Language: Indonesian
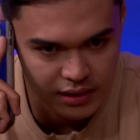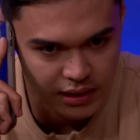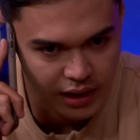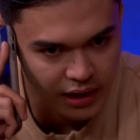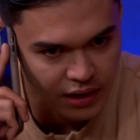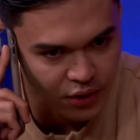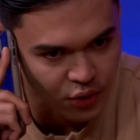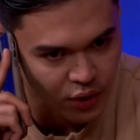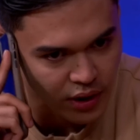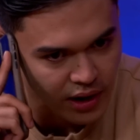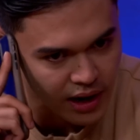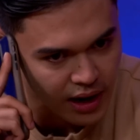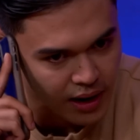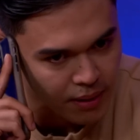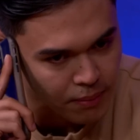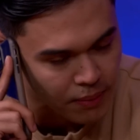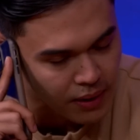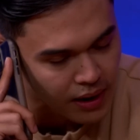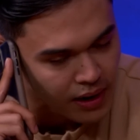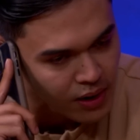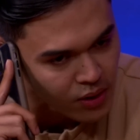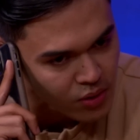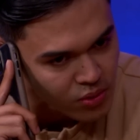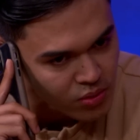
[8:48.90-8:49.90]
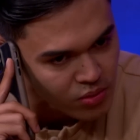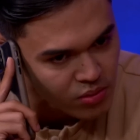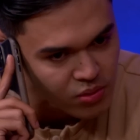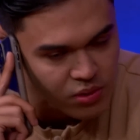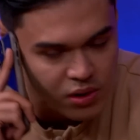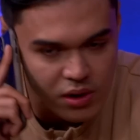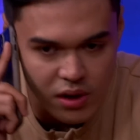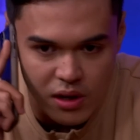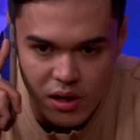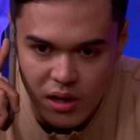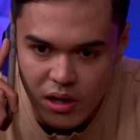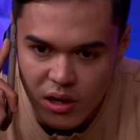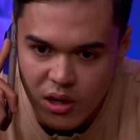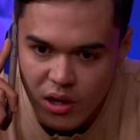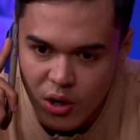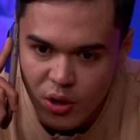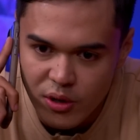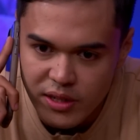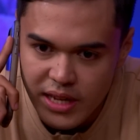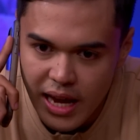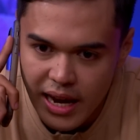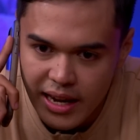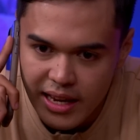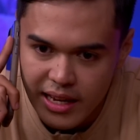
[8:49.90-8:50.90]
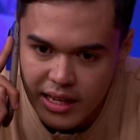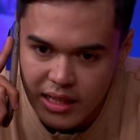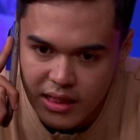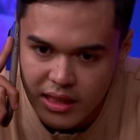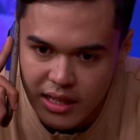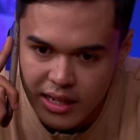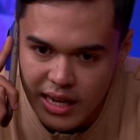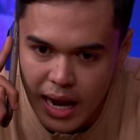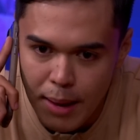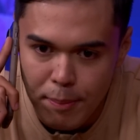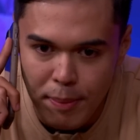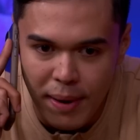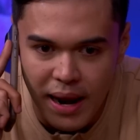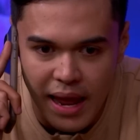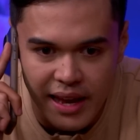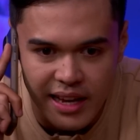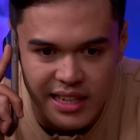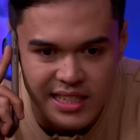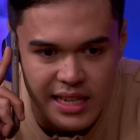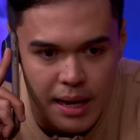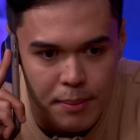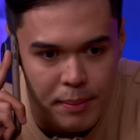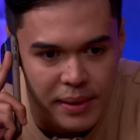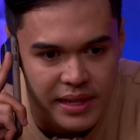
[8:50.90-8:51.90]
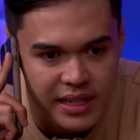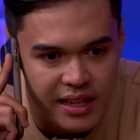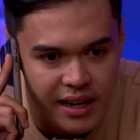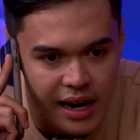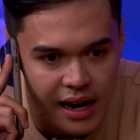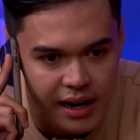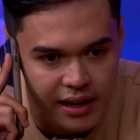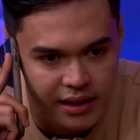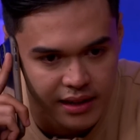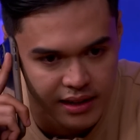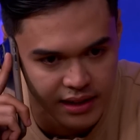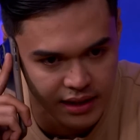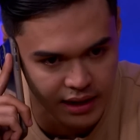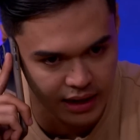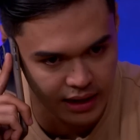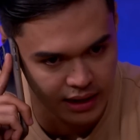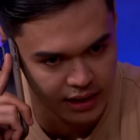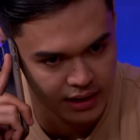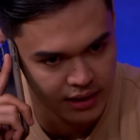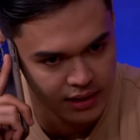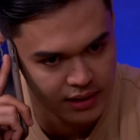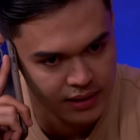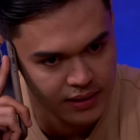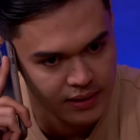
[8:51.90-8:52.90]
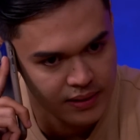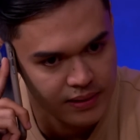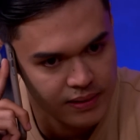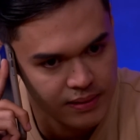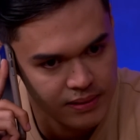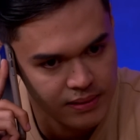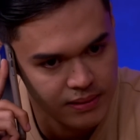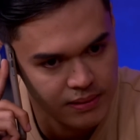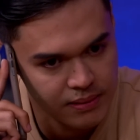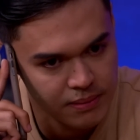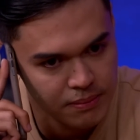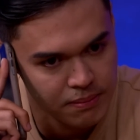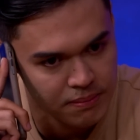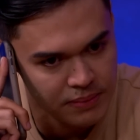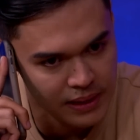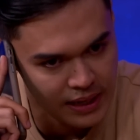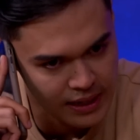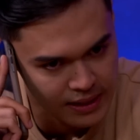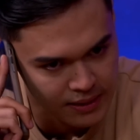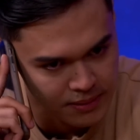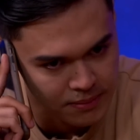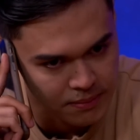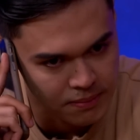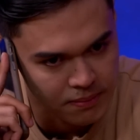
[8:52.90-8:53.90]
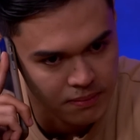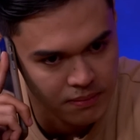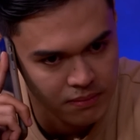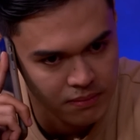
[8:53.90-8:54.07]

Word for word: Dan gue gak mau lo nyakitin apalagi sampai nyerang dia. Paham?